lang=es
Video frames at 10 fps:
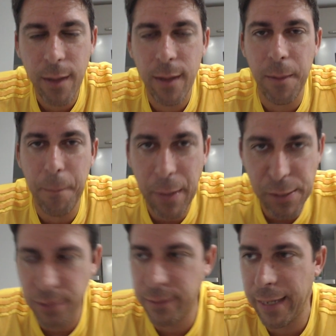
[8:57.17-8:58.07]

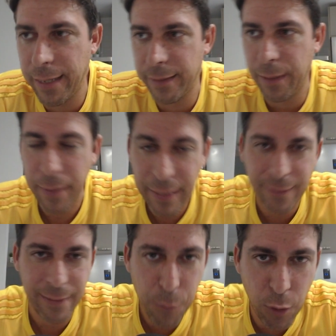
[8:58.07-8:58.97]
Machis, que también
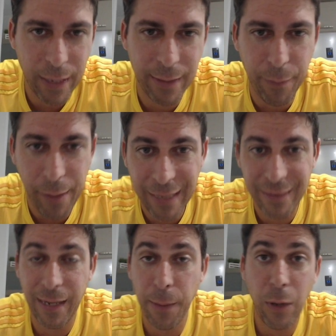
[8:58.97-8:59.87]
necesitamos que se vayan
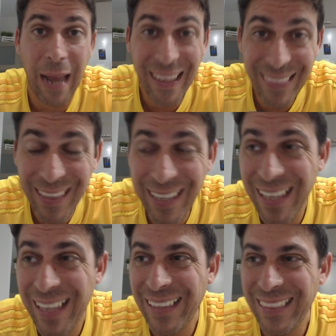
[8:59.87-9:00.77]
estrenando la gente
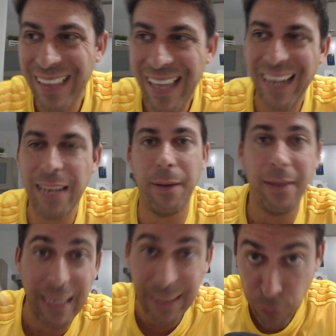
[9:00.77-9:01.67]
de arriba.
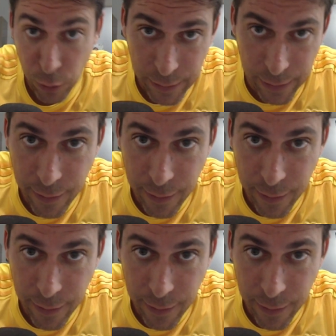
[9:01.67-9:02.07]
Y ahora te toca a ti, ¿eh?